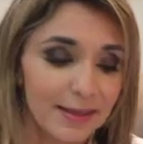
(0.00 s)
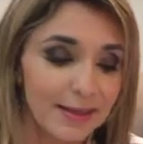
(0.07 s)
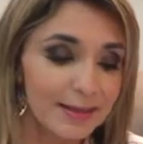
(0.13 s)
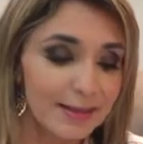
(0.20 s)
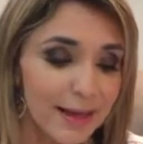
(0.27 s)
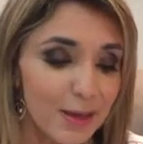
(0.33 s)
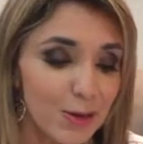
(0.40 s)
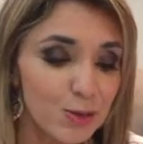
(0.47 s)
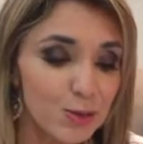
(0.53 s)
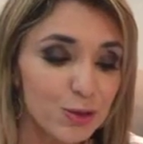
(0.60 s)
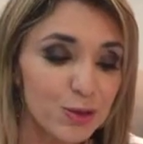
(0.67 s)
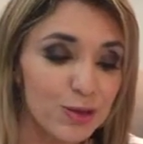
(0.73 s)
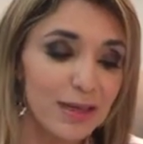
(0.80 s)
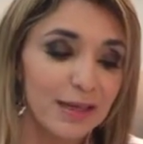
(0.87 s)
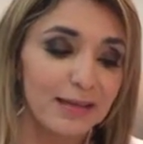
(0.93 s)

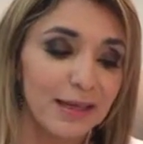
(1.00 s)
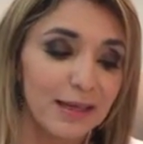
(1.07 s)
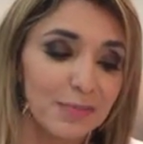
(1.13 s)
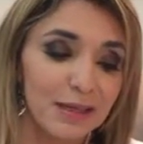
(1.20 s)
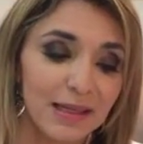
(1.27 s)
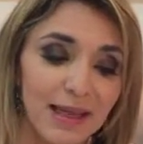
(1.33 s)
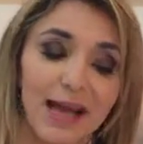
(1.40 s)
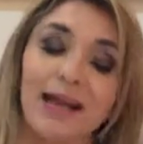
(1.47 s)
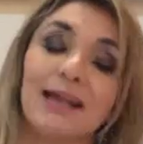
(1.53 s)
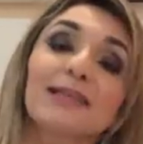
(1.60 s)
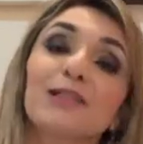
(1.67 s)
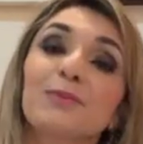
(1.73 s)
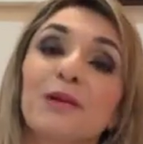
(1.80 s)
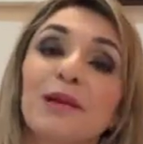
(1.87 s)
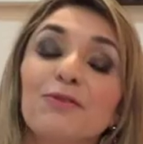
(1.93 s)
Deus tem
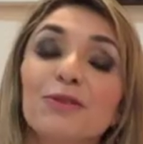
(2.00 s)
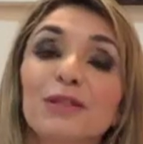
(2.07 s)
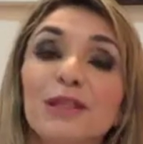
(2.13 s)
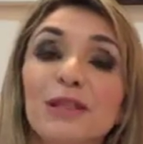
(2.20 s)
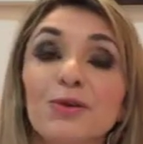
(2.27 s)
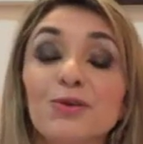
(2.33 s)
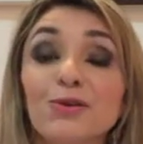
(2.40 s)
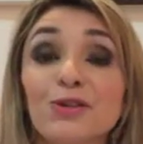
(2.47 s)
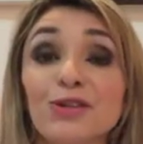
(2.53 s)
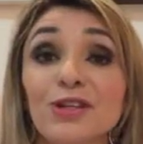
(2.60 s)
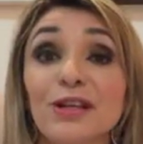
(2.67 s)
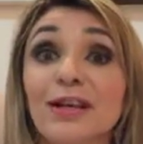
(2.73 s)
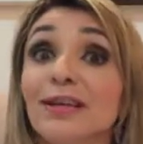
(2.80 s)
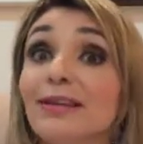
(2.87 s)
milagres para você hoje.